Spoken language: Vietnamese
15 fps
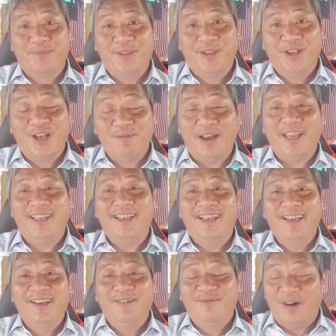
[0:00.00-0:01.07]
quý vị
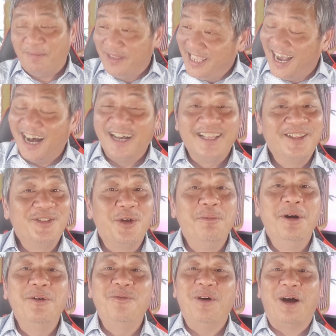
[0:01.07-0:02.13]
và bây giờ tôi
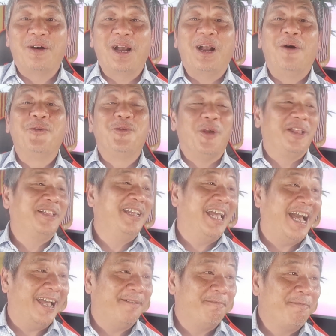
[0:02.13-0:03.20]
bước vào cái câu chuyện thứ
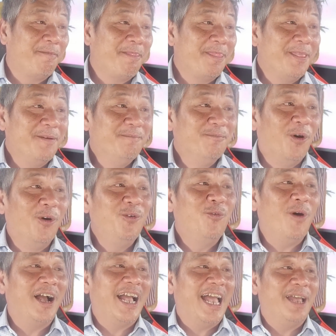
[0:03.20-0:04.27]
hai mối
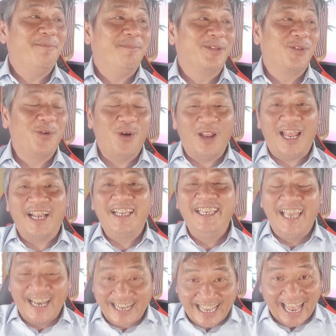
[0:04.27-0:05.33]
quan hệ mà tôi gọi là
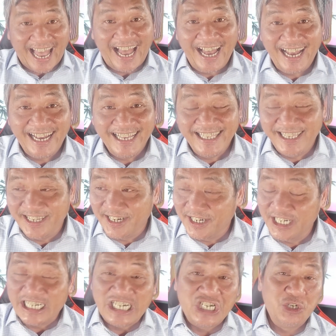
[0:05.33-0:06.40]
nghiệt ngã giữa
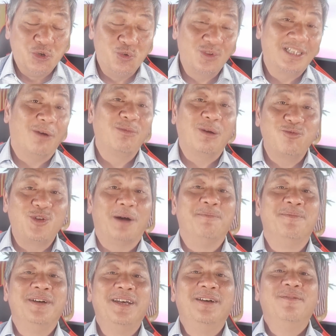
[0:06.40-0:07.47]
cựu tổng thống trump
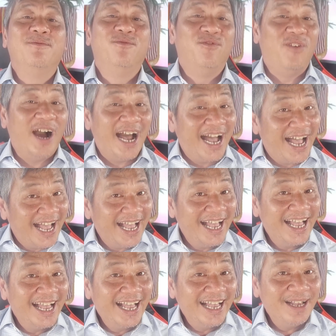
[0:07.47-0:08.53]
và
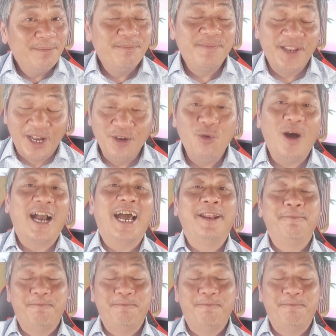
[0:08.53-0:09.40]
nữ hoàng anh